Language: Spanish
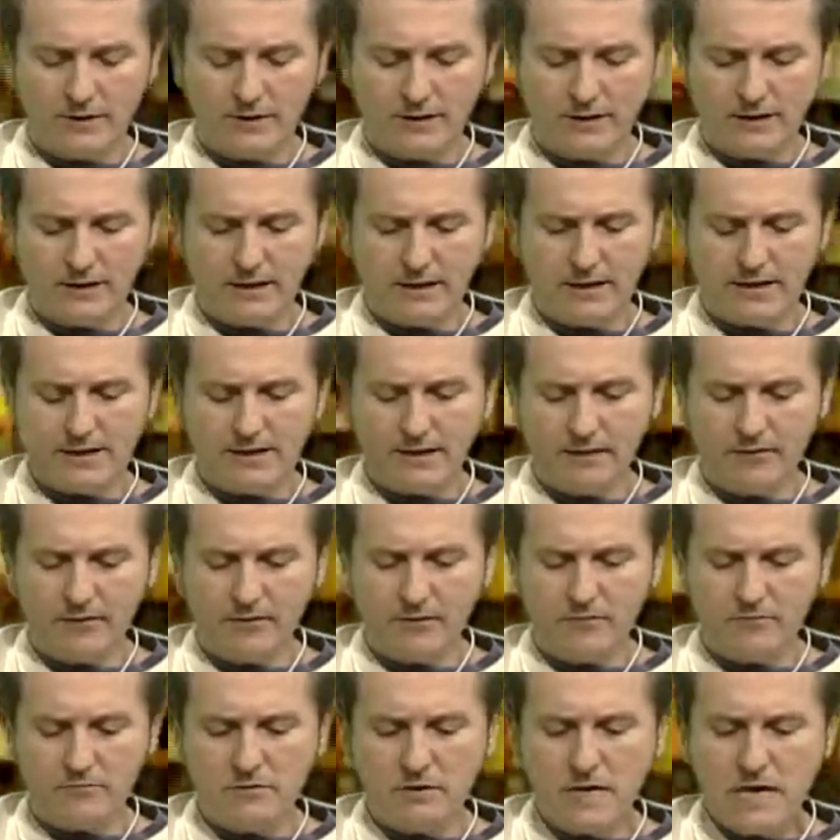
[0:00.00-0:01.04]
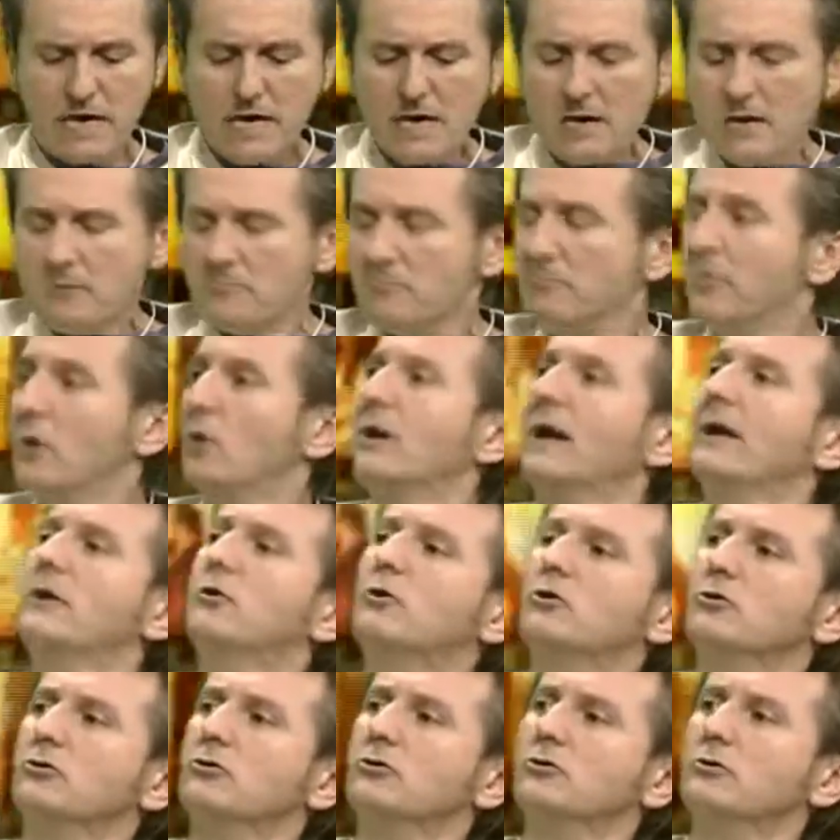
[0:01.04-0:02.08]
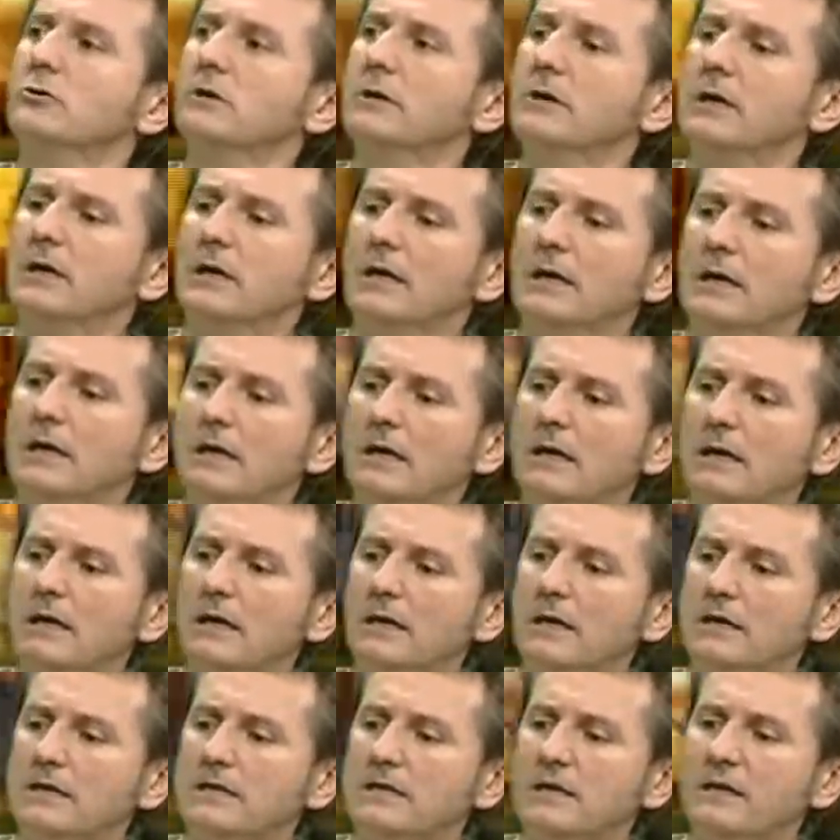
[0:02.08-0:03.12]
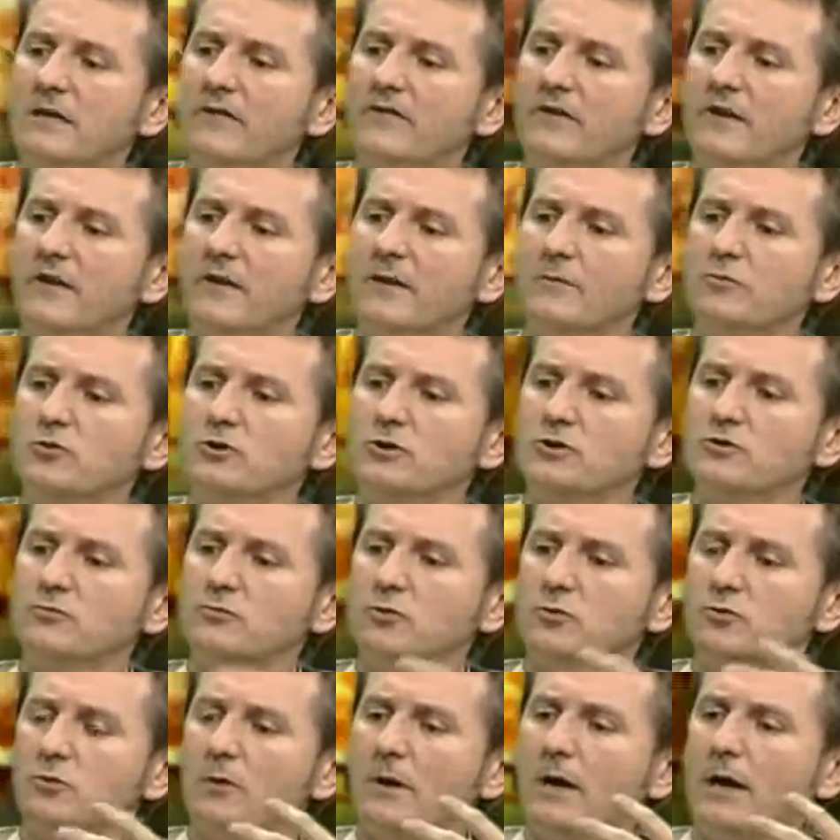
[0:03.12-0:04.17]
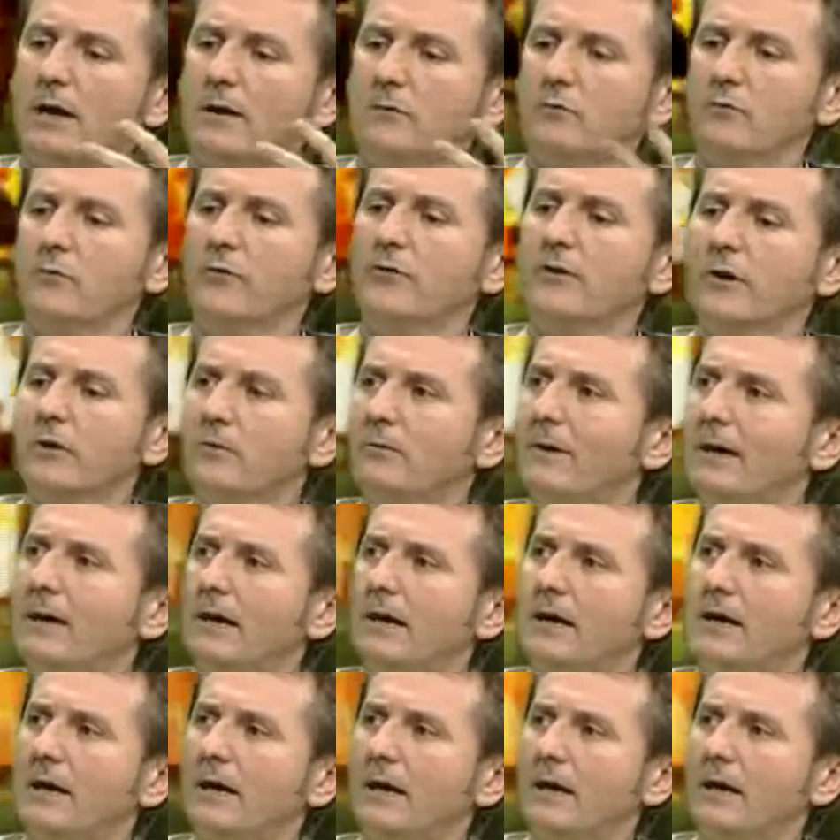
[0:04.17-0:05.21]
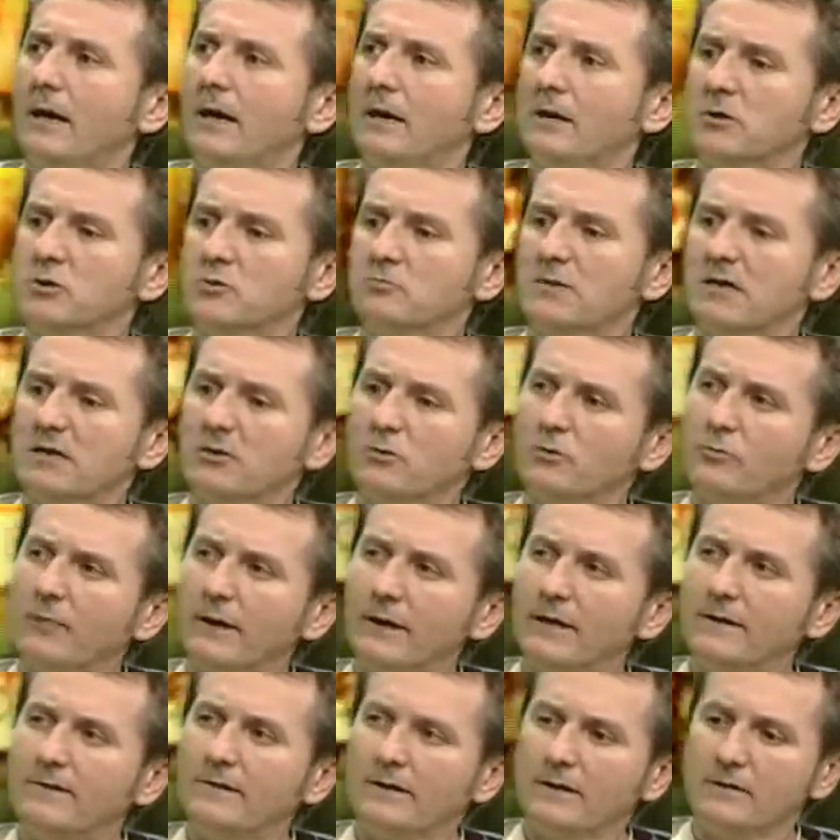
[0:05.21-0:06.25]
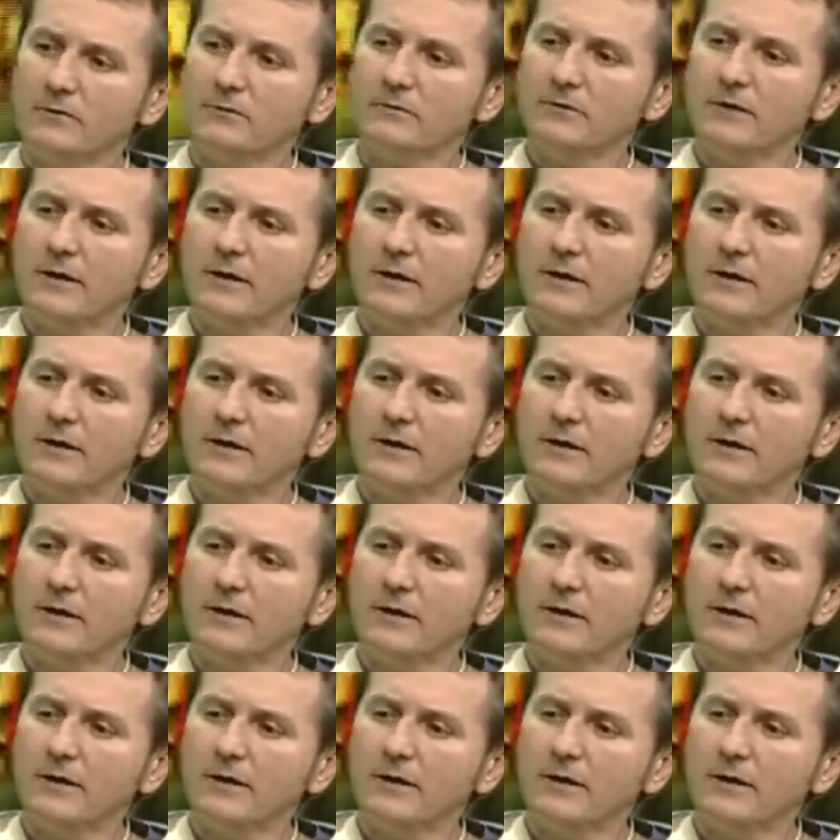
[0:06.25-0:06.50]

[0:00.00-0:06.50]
esta selección, veo que hay cortos que se diferencian muchísimo, han evolucionado más, son más europeístas, ¿no?